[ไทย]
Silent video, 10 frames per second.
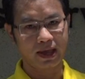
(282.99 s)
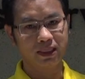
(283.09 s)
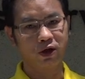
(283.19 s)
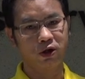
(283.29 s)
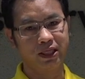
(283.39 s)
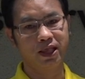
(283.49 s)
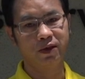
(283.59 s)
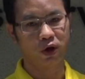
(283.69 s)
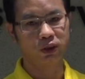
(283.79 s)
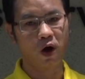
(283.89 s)
ในกรณี
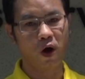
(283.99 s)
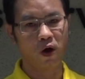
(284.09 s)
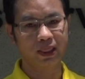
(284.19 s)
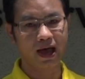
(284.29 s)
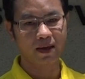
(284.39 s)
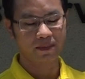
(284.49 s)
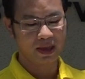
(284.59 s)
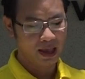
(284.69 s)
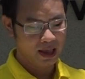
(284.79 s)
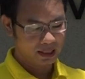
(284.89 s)
หมอนทองนะครับ
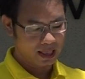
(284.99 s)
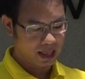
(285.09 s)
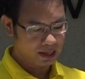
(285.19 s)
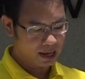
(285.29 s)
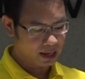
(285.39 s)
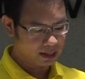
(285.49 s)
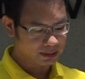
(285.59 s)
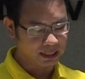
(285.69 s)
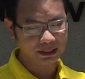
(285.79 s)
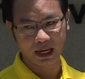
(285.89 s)
แต่ที่
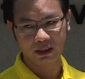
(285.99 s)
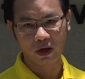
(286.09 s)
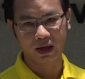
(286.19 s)
ชัดเจนหน่อย